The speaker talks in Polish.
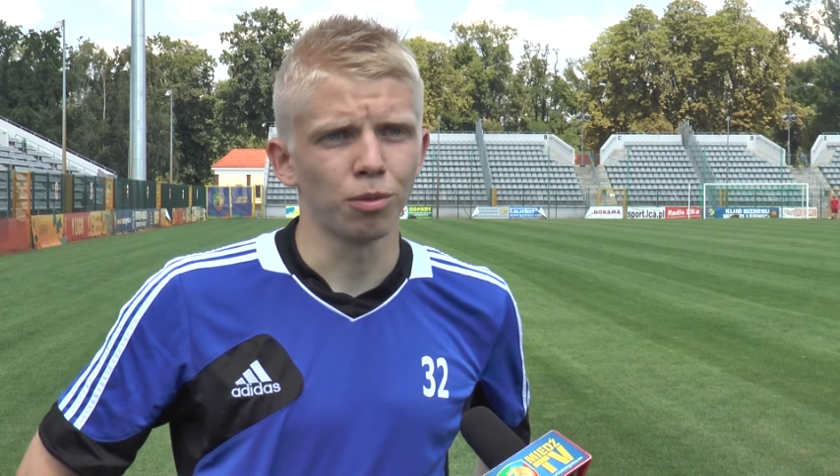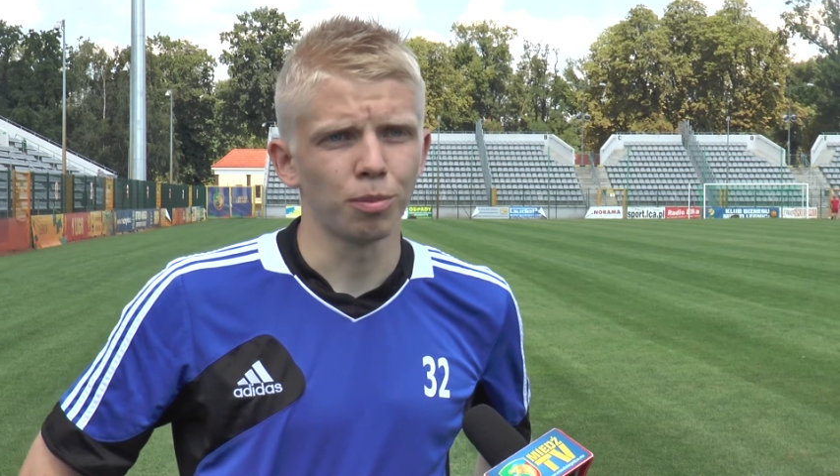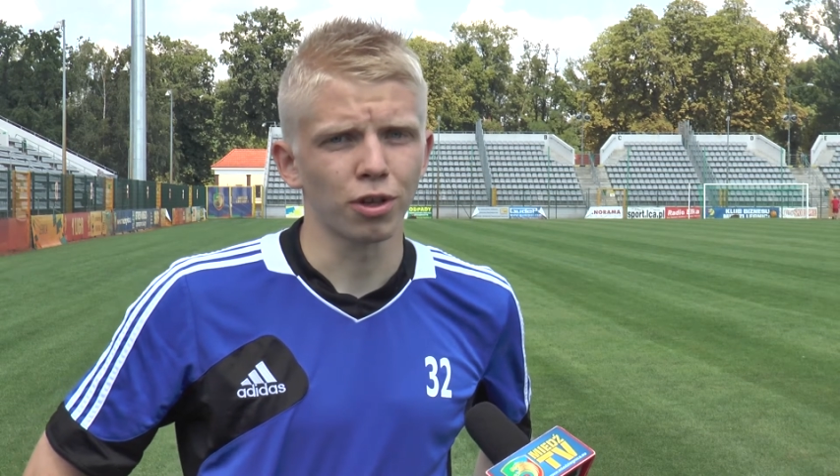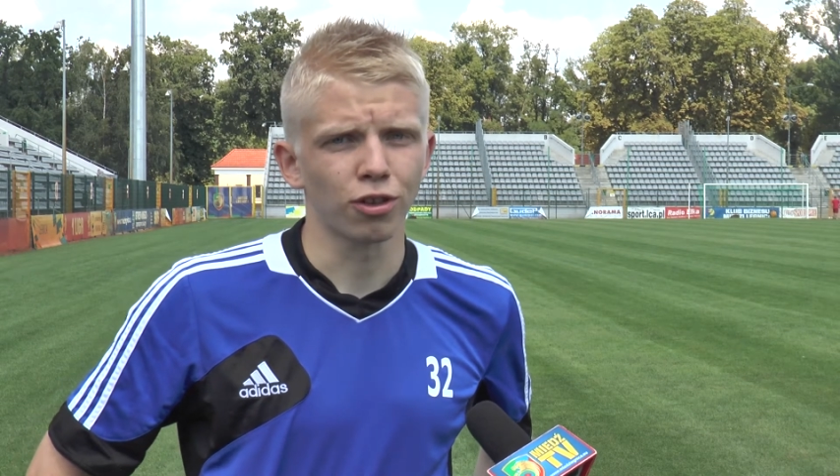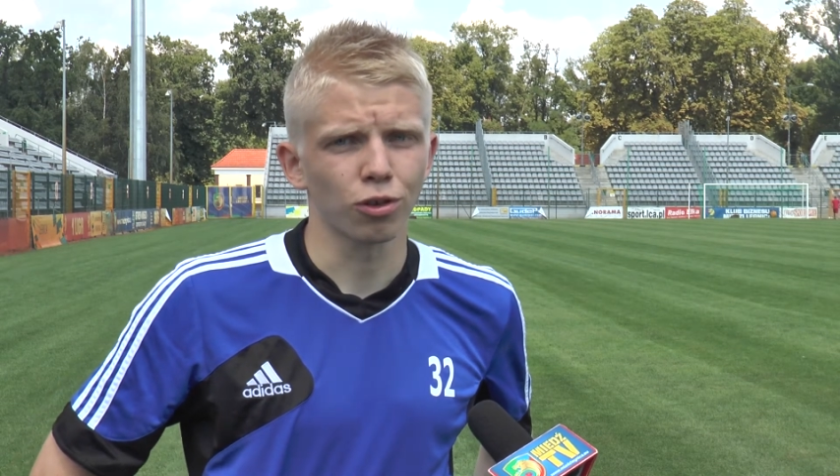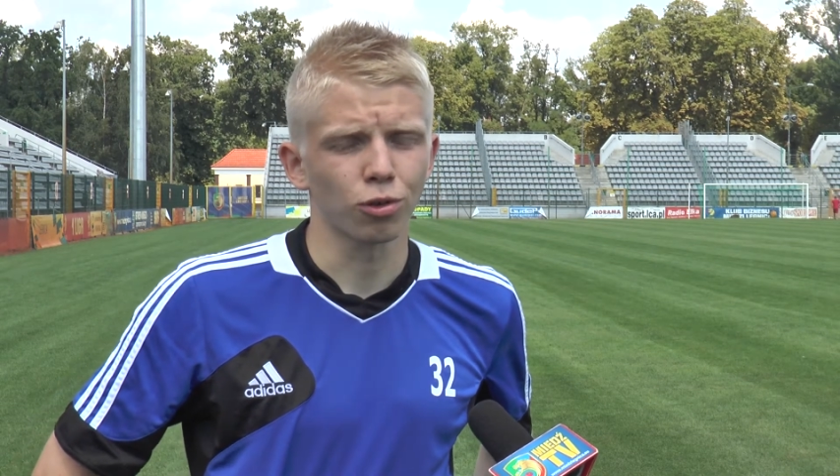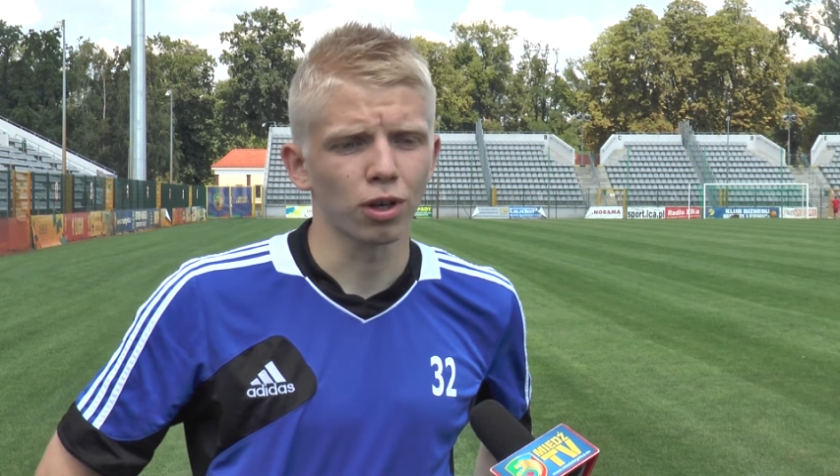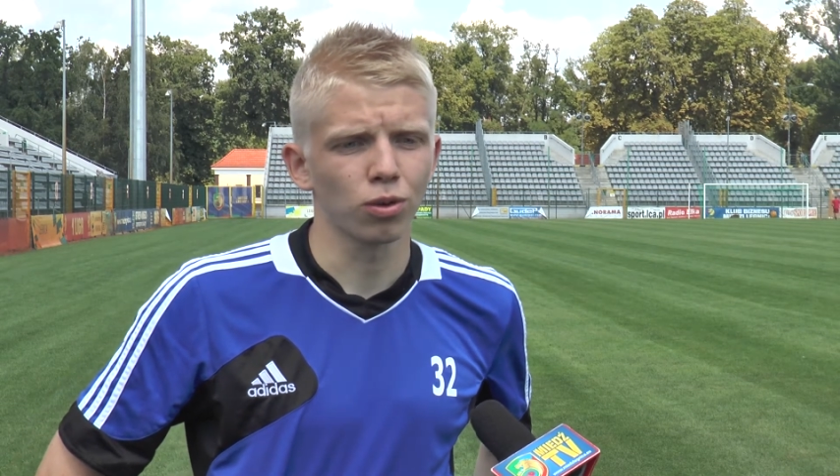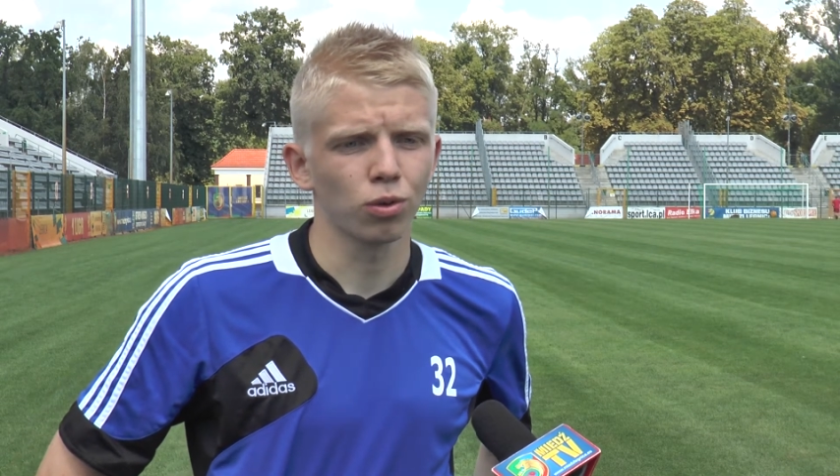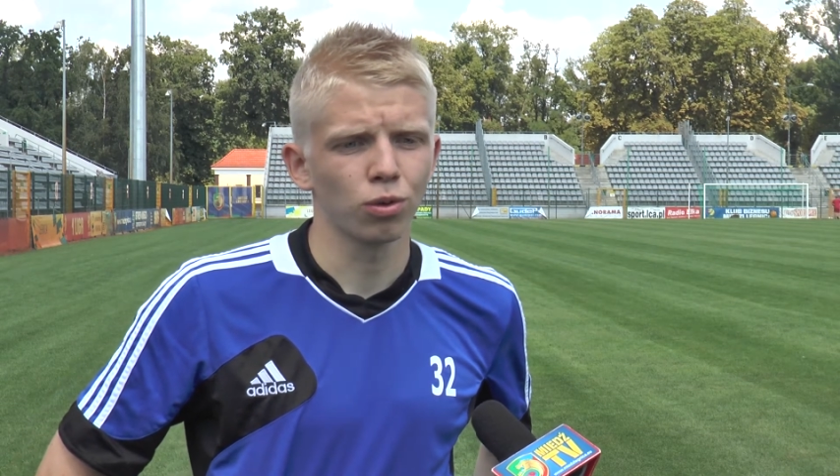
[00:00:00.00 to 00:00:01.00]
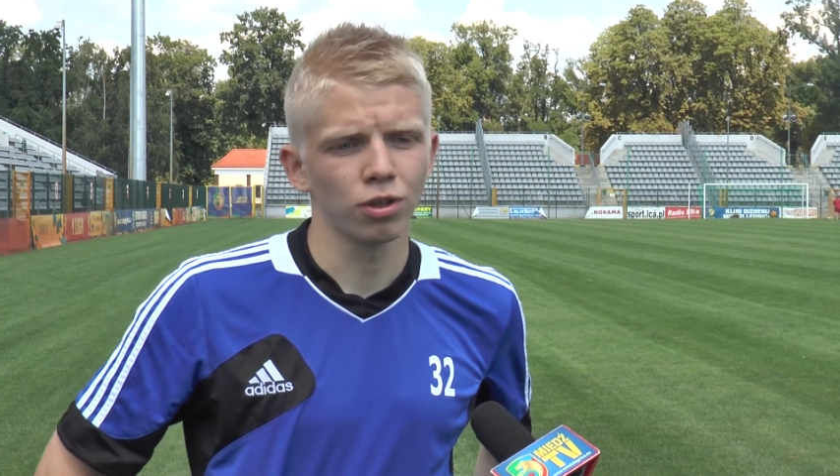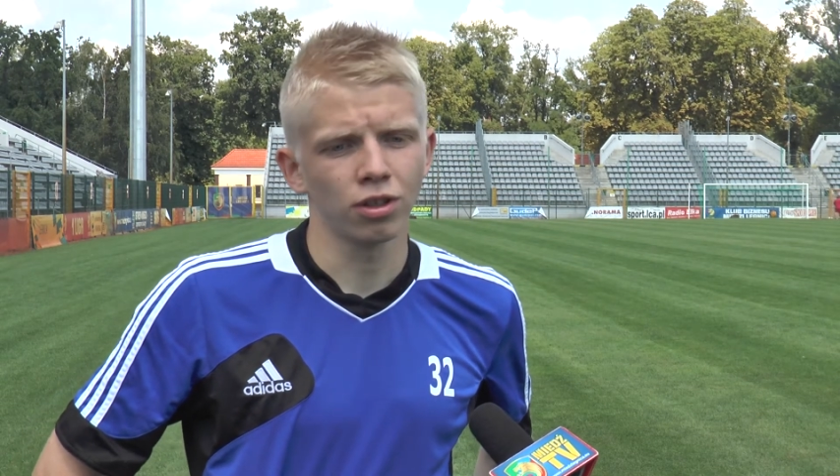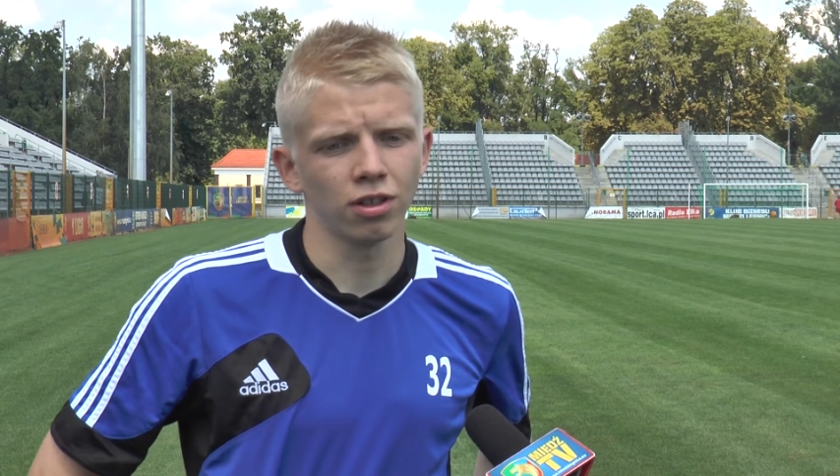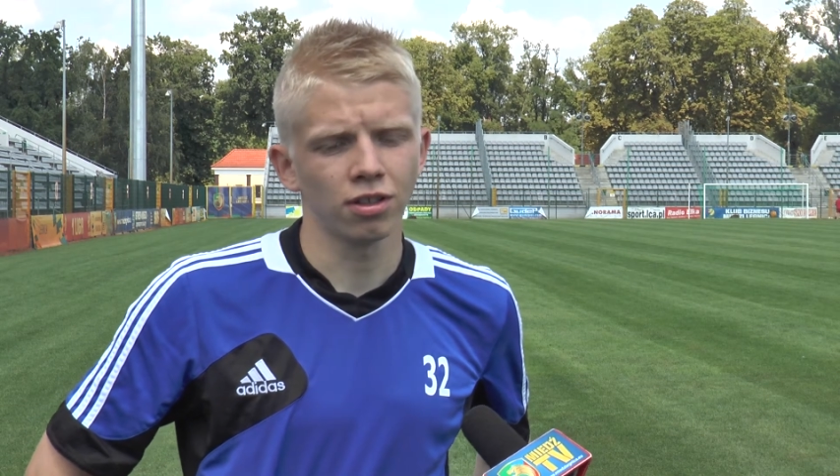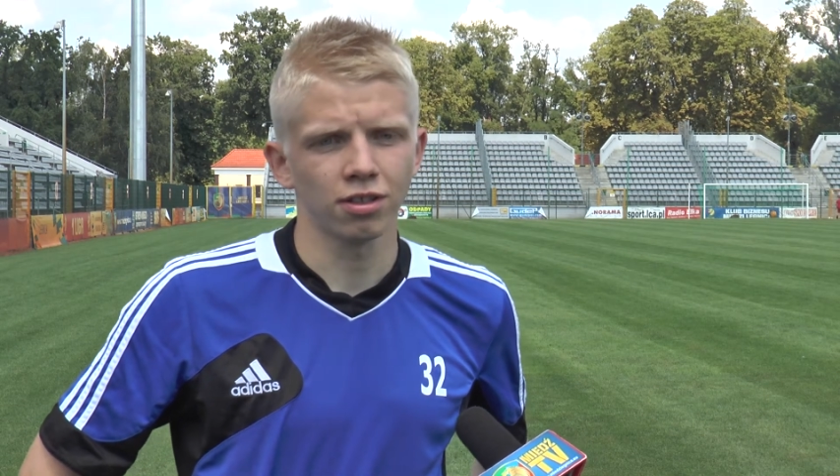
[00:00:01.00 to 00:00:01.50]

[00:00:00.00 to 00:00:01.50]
do pierwszego składu i